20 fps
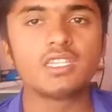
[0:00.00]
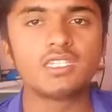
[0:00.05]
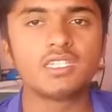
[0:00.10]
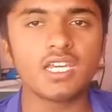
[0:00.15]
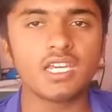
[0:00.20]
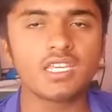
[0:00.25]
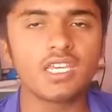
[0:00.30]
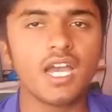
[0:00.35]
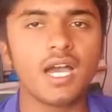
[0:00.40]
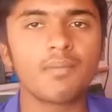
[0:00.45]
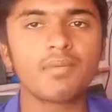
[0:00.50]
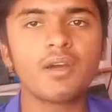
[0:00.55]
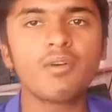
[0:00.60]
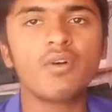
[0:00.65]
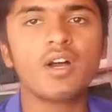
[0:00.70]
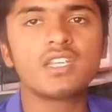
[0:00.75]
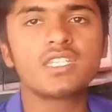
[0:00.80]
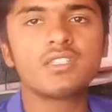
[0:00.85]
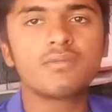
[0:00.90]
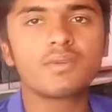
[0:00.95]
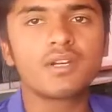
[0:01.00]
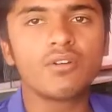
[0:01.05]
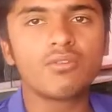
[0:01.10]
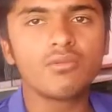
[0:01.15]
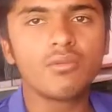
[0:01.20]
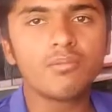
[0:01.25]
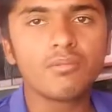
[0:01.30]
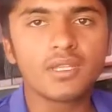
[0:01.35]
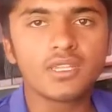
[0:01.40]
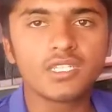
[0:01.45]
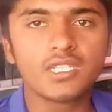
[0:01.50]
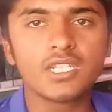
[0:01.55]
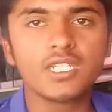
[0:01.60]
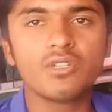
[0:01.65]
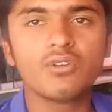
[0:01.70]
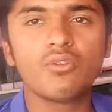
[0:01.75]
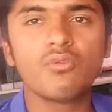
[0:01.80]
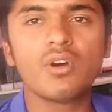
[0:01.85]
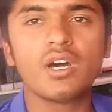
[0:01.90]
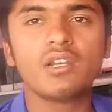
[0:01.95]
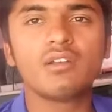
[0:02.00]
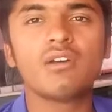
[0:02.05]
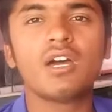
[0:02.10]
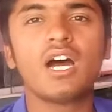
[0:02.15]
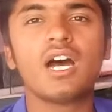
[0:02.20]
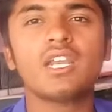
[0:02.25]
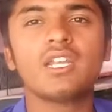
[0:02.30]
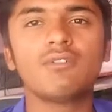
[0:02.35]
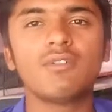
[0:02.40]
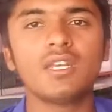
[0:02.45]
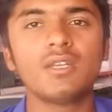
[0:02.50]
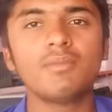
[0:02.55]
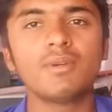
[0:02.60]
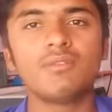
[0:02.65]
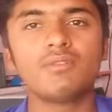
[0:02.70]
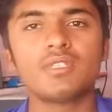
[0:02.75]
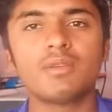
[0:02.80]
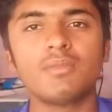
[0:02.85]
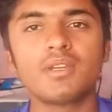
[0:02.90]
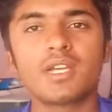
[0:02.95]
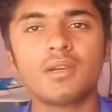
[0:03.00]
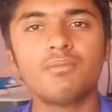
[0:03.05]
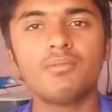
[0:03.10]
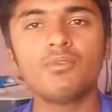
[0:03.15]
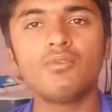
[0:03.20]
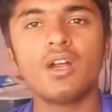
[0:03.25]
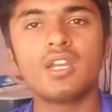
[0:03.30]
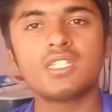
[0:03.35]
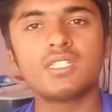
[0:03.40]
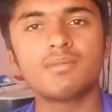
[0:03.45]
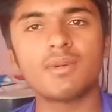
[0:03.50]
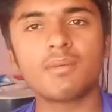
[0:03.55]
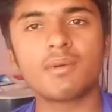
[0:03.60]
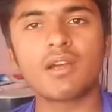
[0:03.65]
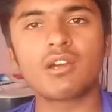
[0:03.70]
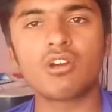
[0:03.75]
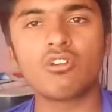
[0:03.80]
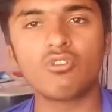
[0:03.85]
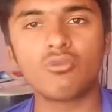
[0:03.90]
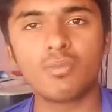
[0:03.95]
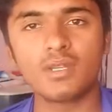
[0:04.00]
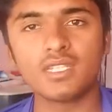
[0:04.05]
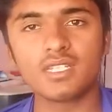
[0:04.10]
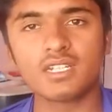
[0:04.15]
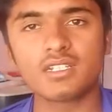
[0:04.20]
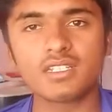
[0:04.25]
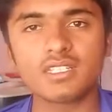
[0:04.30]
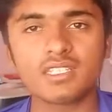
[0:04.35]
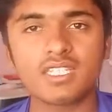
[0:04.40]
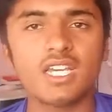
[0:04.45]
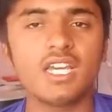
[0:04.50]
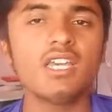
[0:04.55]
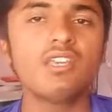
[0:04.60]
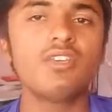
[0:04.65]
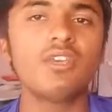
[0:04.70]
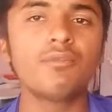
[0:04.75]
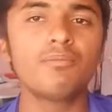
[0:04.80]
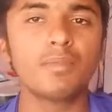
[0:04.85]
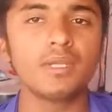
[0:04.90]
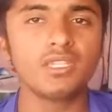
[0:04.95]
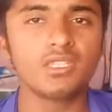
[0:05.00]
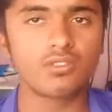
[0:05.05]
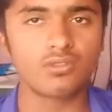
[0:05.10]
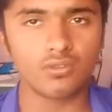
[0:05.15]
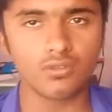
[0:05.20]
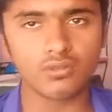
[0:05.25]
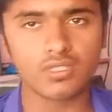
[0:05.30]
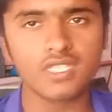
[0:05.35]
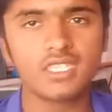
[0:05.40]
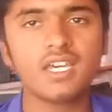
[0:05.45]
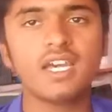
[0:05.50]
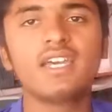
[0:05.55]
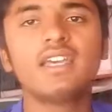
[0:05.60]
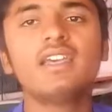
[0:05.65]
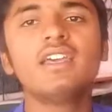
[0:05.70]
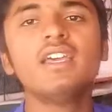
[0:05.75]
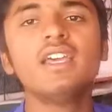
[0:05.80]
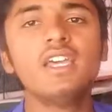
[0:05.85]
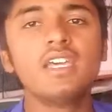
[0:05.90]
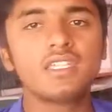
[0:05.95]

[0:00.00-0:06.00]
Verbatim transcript: ताकि आपका व्हाट्सएप अकाउंट भी बंद नहीं होगा ना आने वाले भविष्य में कभी व्हाट्सएप आपका अकाउंट बंद कर सकता है ये बंद क्यों किया है